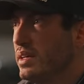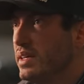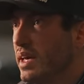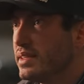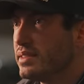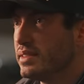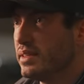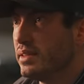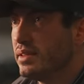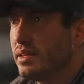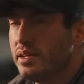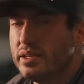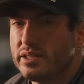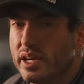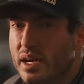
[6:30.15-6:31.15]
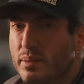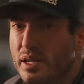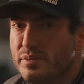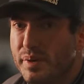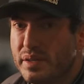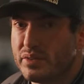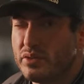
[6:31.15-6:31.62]
e assim chegar
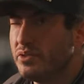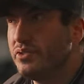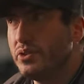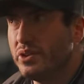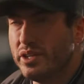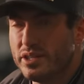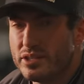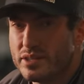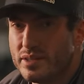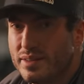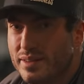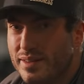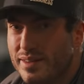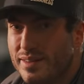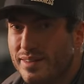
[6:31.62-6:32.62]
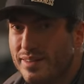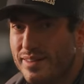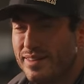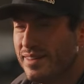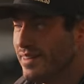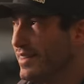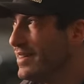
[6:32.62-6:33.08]
mais perto do fio hit. Então é isso,
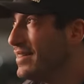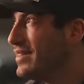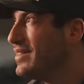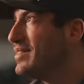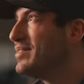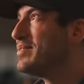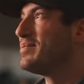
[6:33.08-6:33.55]
pessoal. Espero que vocês